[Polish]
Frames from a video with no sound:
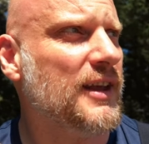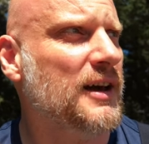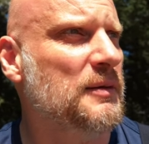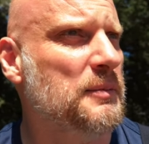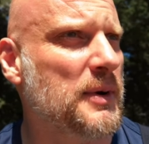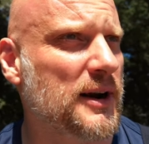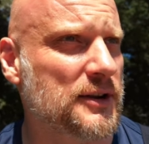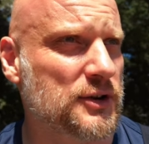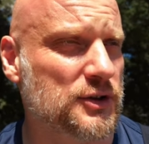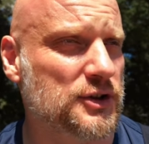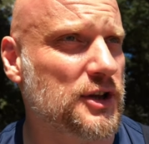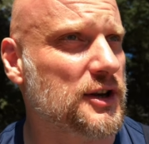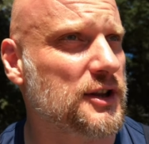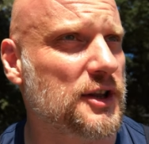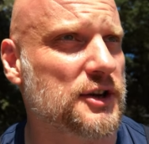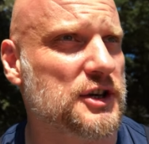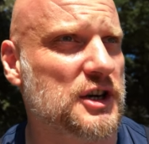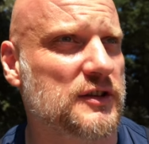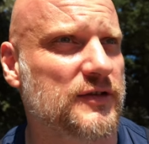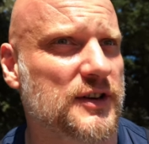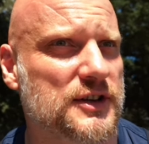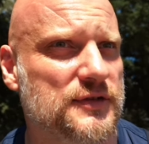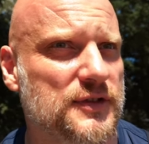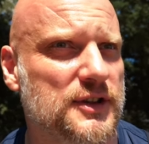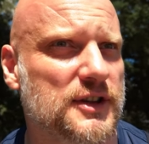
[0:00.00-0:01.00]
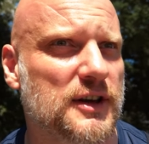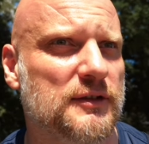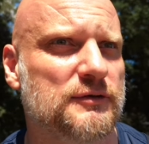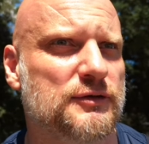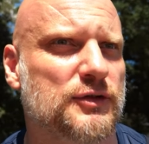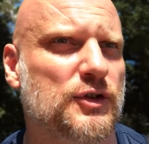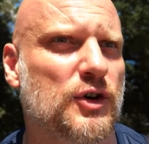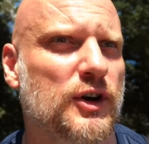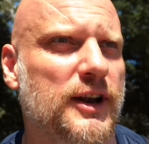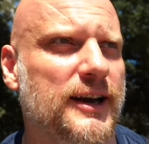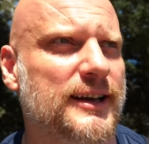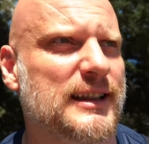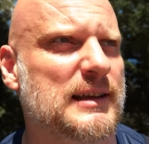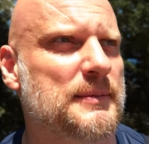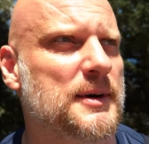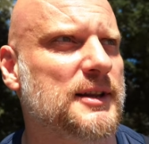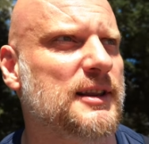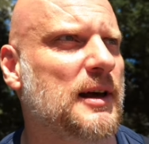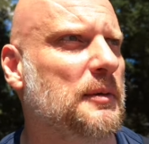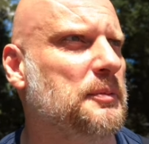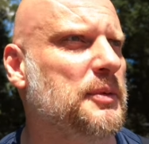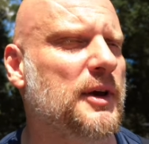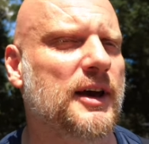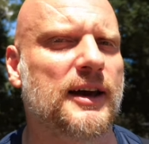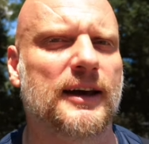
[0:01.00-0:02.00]
Bardzo serdecznie Was witam w kolejnym
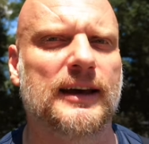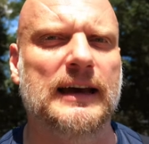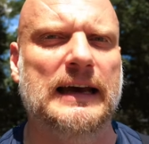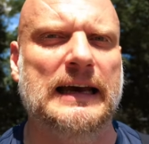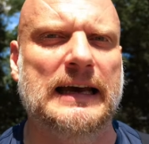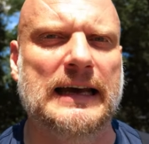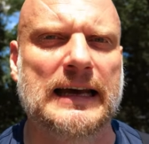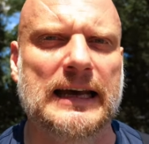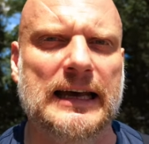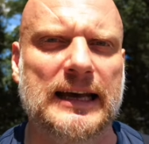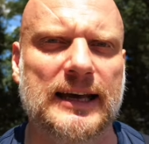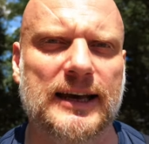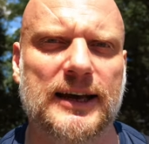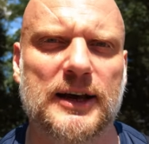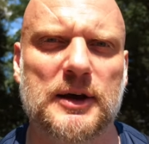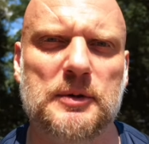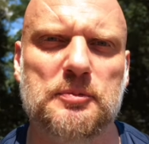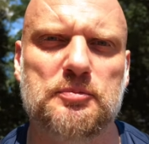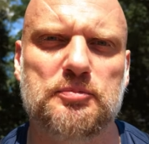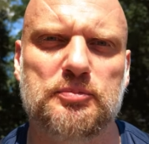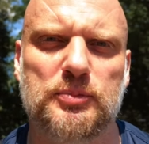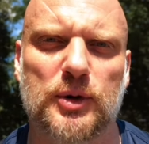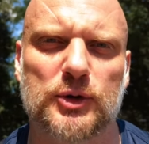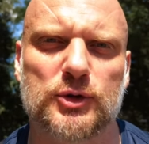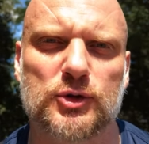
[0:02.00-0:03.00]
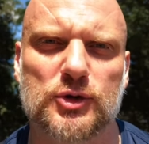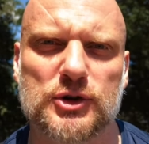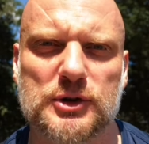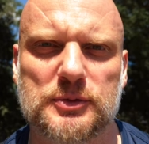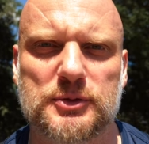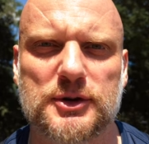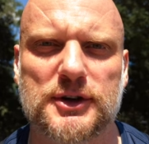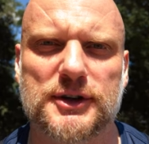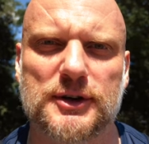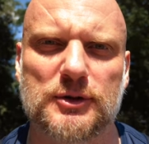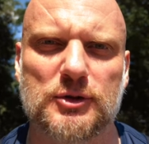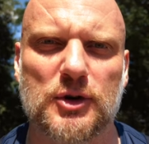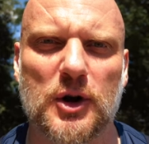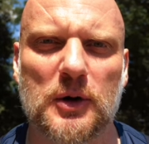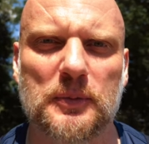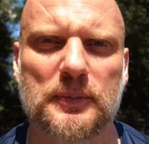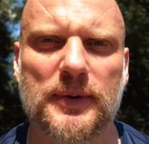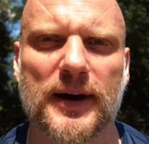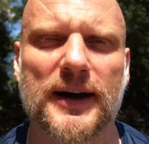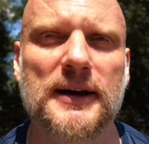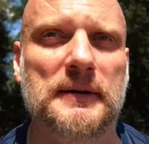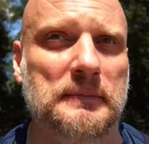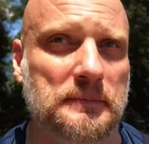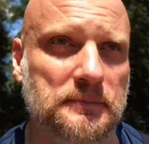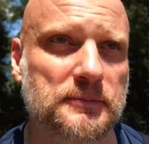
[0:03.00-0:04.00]
etapie y, podróży przez
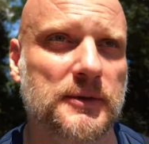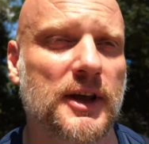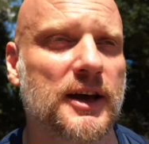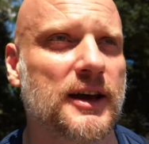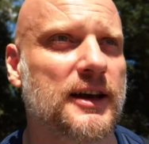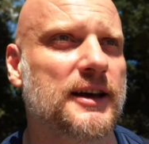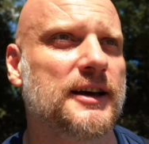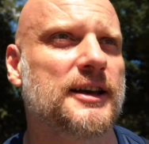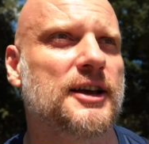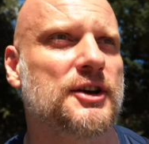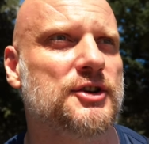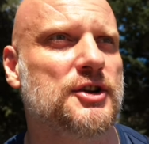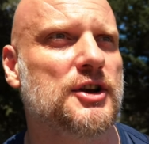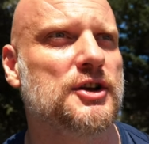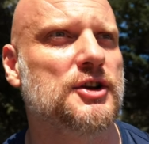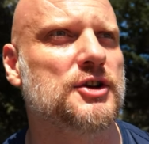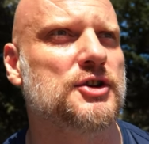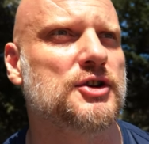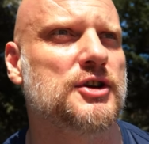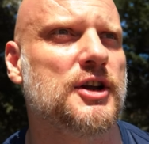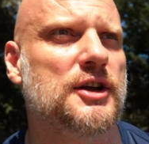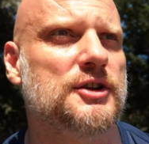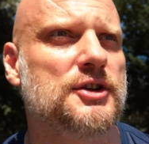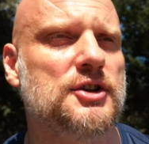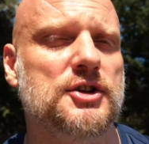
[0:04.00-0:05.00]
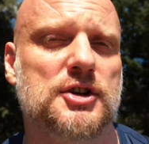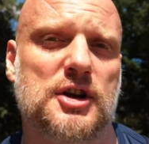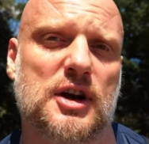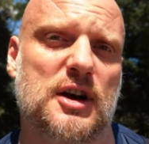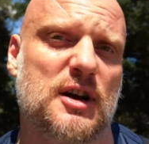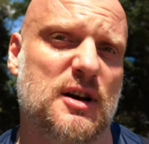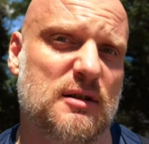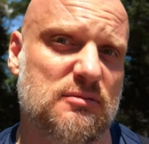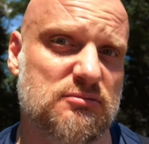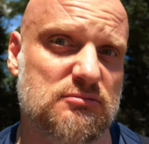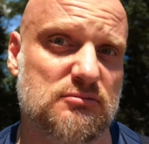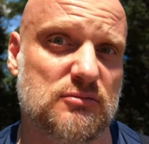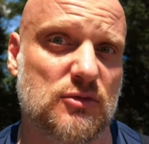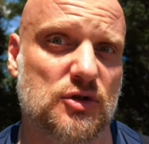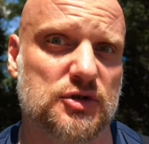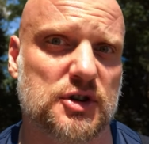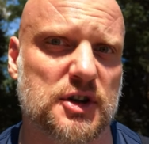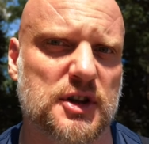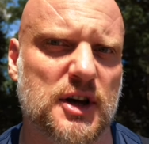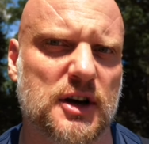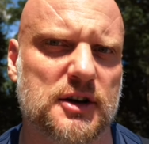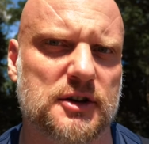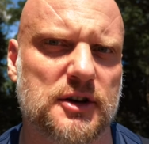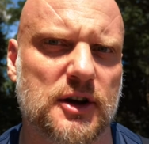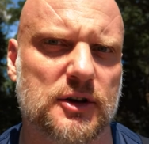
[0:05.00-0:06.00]
Europę. Y, jeżeli śledzicie, może
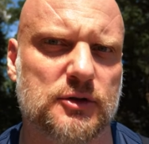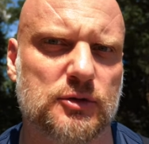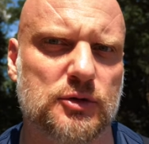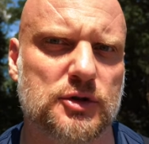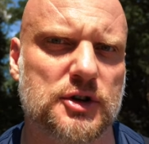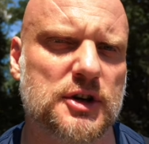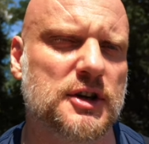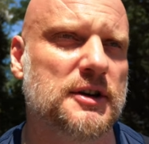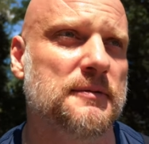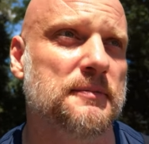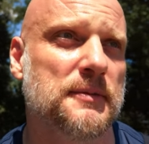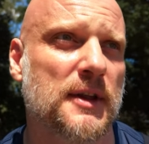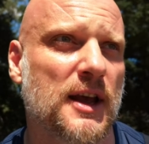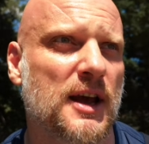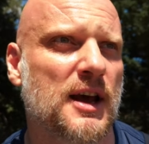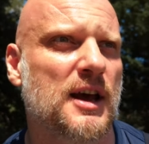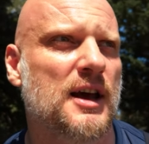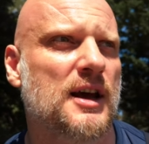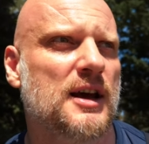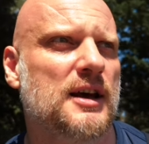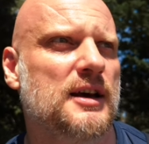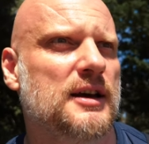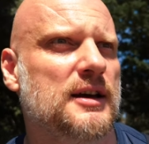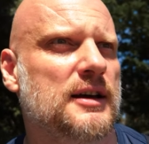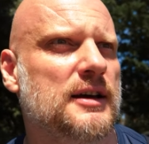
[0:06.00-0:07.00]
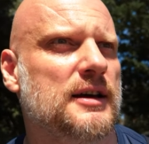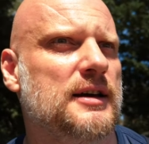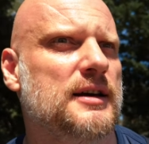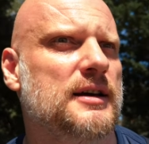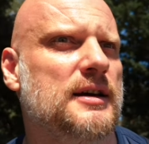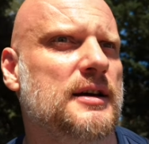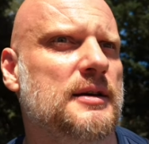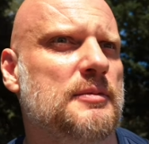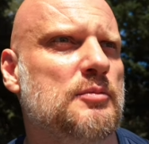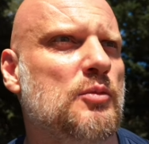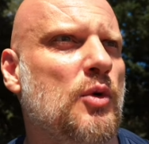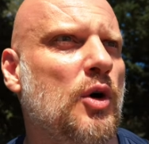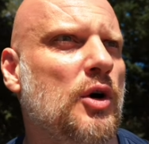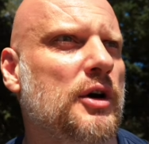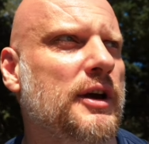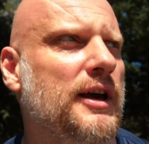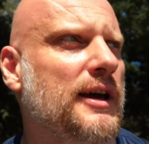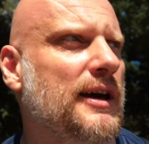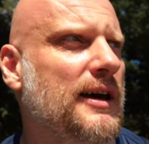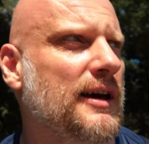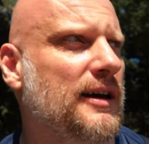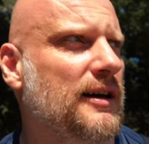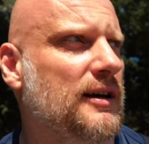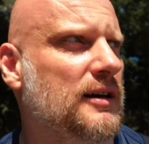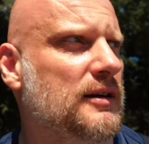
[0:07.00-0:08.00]
tak niektórzy, y,
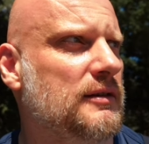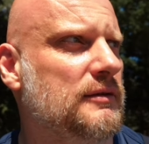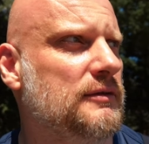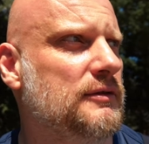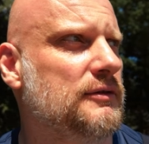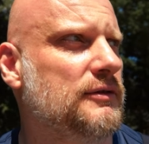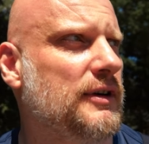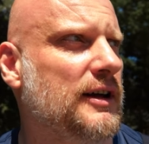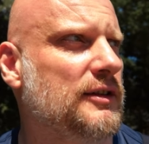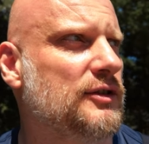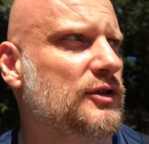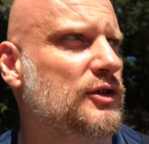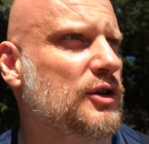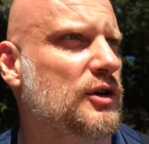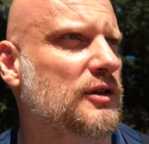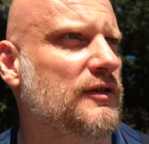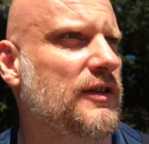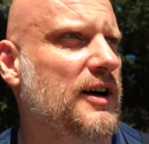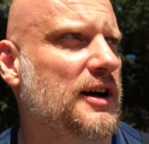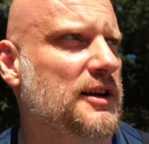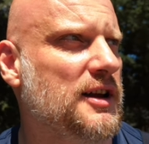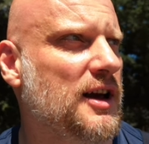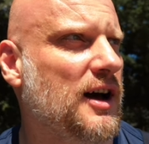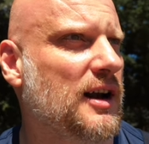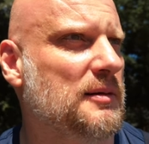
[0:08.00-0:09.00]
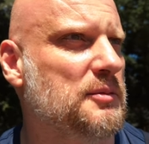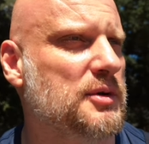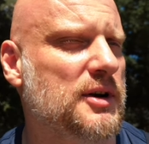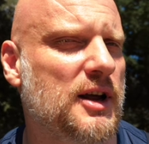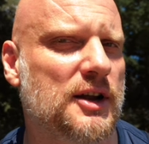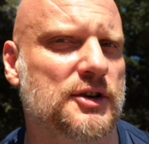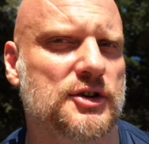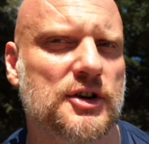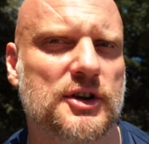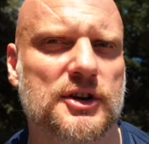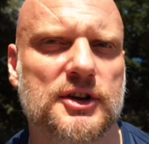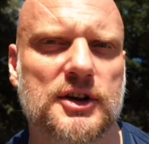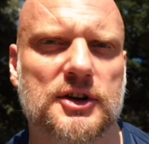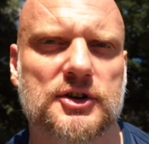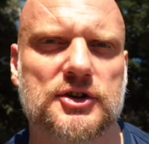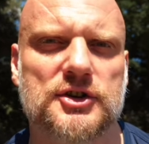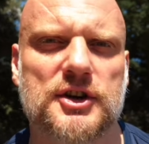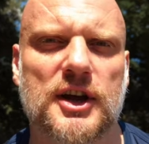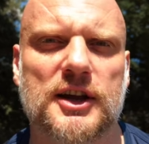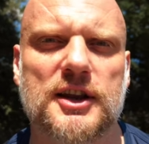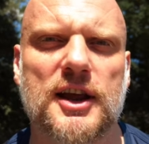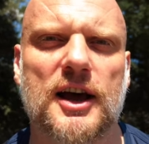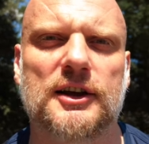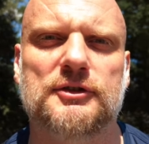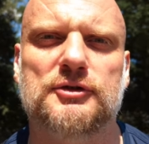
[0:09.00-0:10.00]
moje wędrowania albo raczej
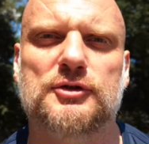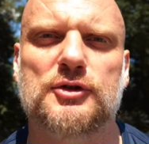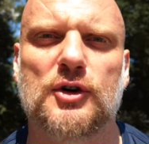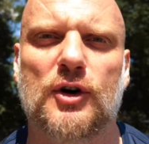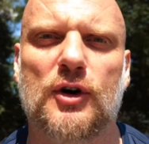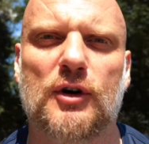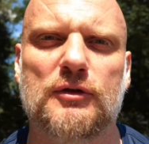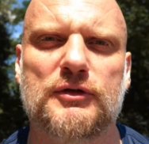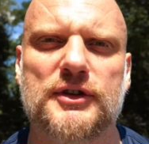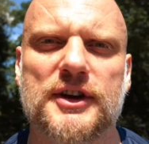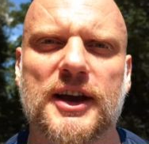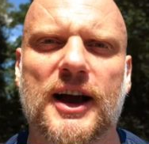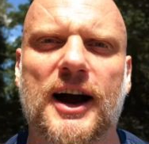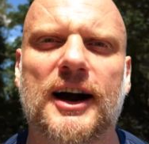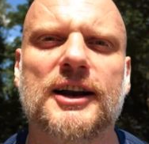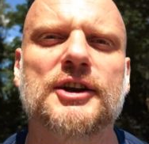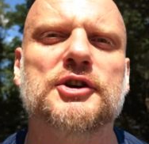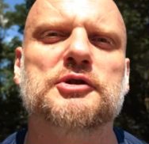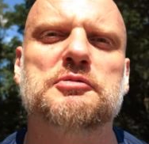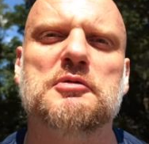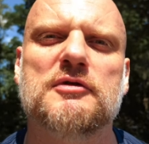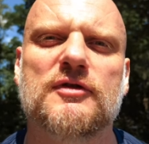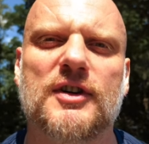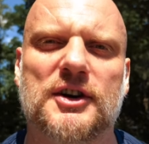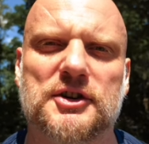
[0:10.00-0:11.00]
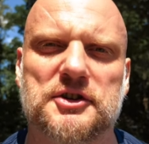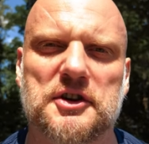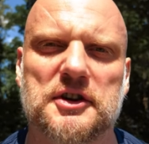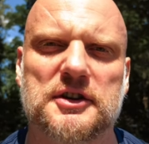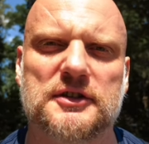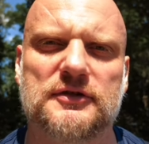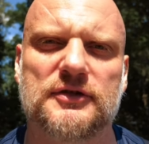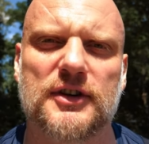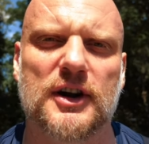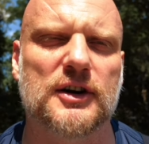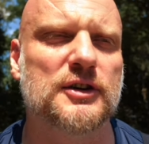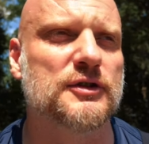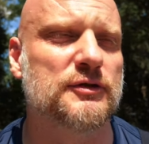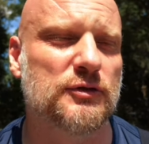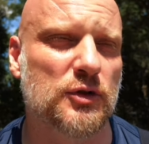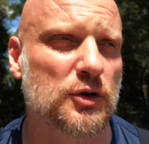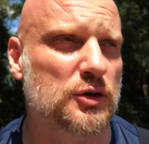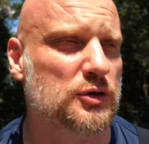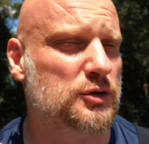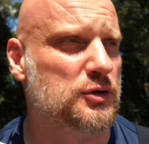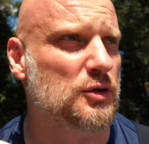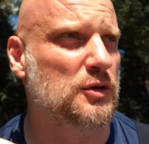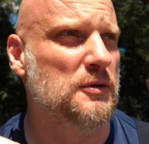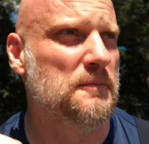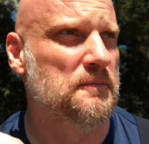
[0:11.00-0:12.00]
jeżdżenia, to wyjechaliśmy właśnie z
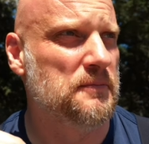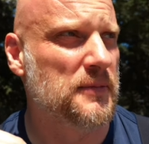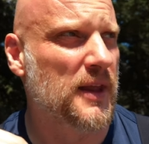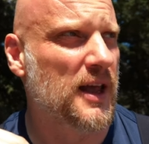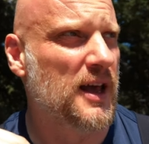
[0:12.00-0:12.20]
Frankfurtu